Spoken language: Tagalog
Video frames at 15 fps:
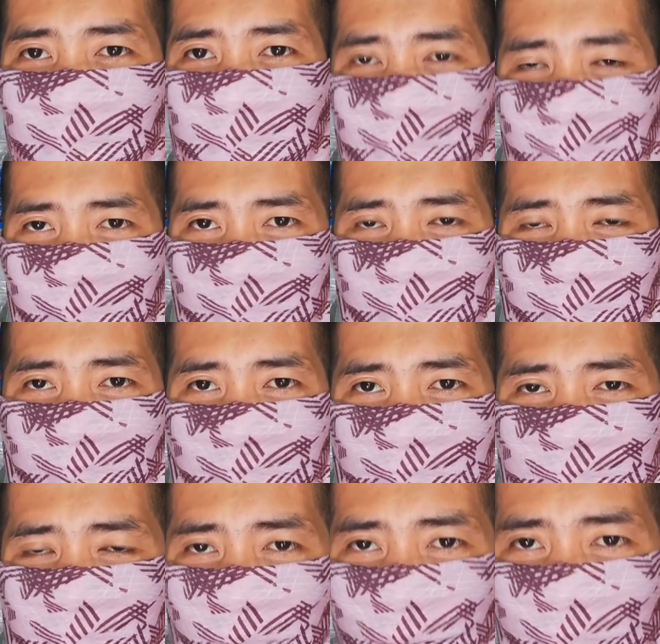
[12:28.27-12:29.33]
Eagle.
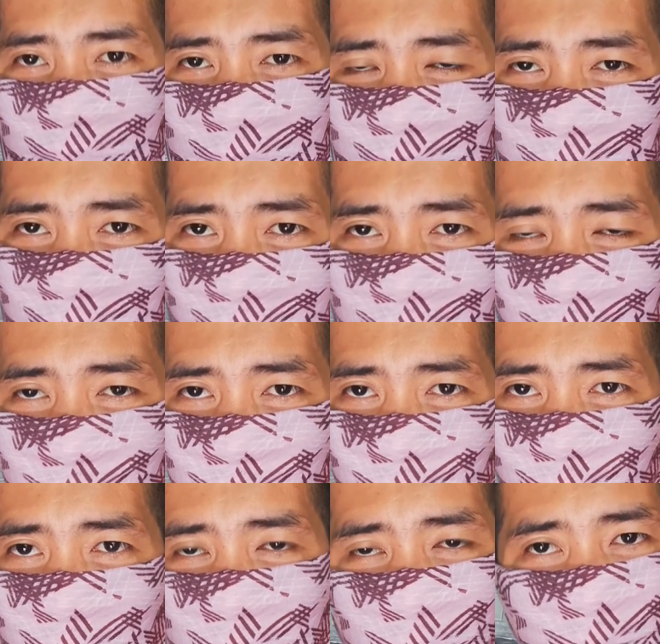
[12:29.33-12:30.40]
Yan, syempre dito yan
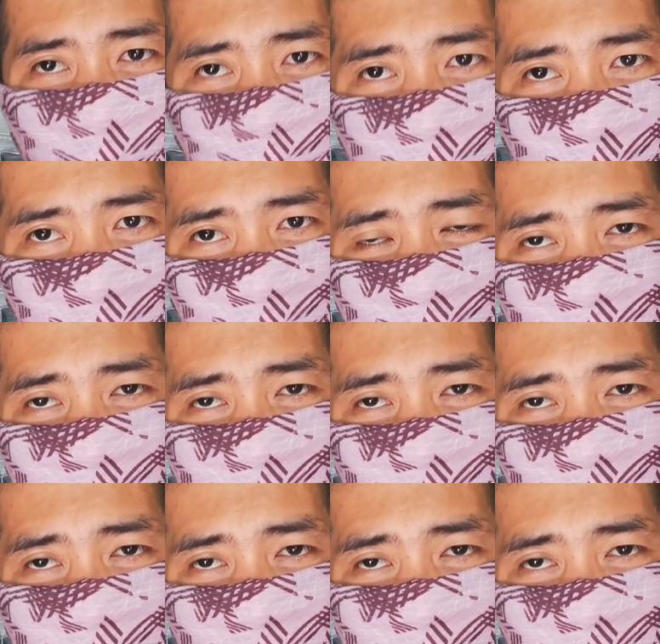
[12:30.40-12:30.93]
mabibili